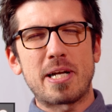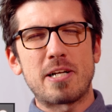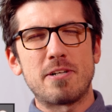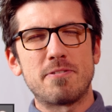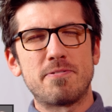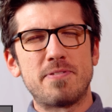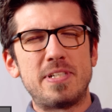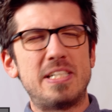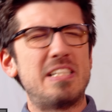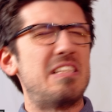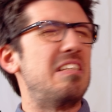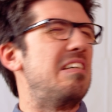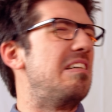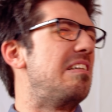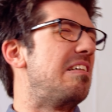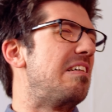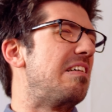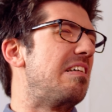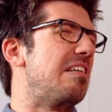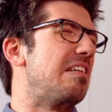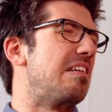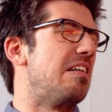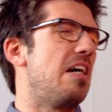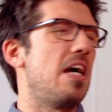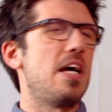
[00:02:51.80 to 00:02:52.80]
Battlefield,
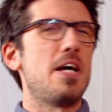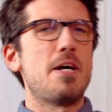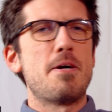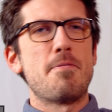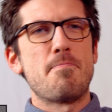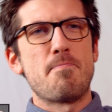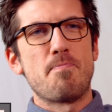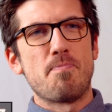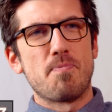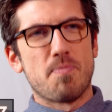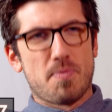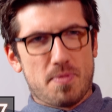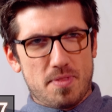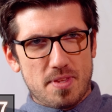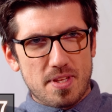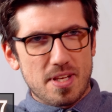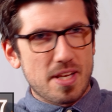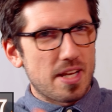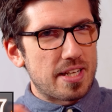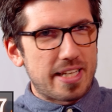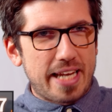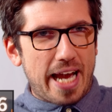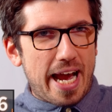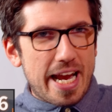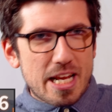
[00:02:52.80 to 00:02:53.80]
äh,
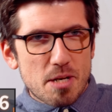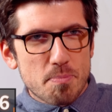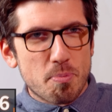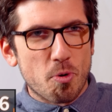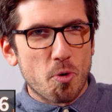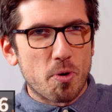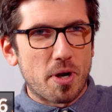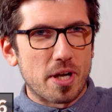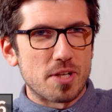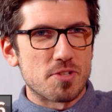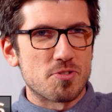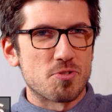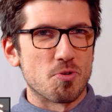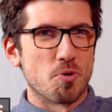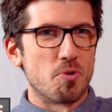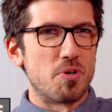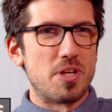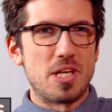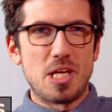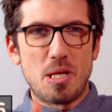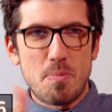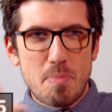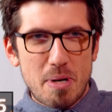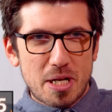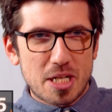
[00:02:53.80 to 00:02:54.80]
keine Progression,
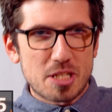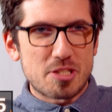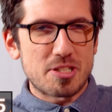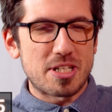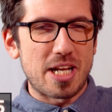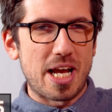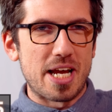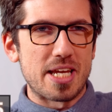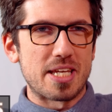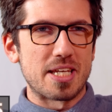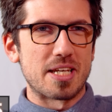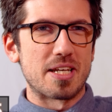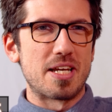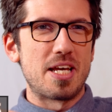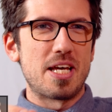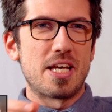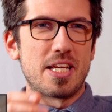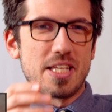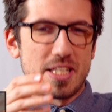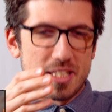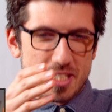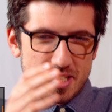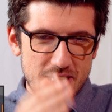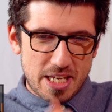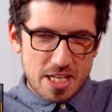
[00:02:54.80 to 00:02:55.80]
immer das Gleiche.
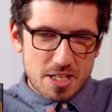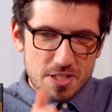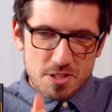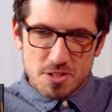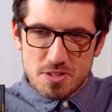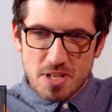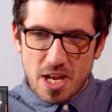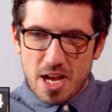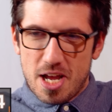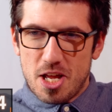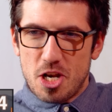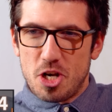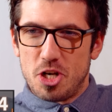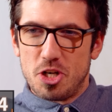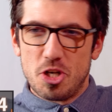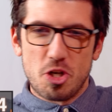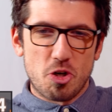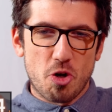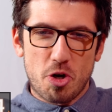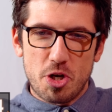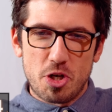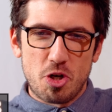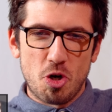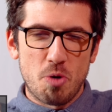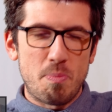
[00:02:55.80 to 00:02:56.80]
Jedes Jahr eine
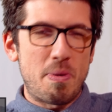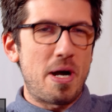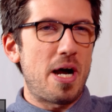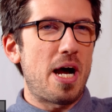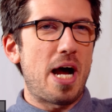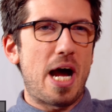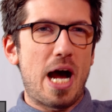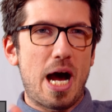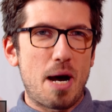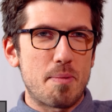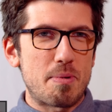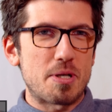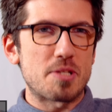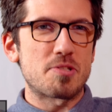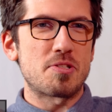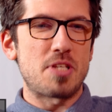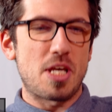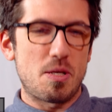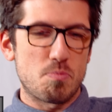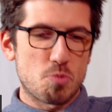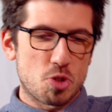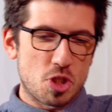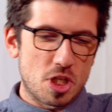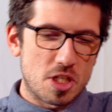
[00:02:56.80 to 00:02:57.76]
neue Nummer, aber same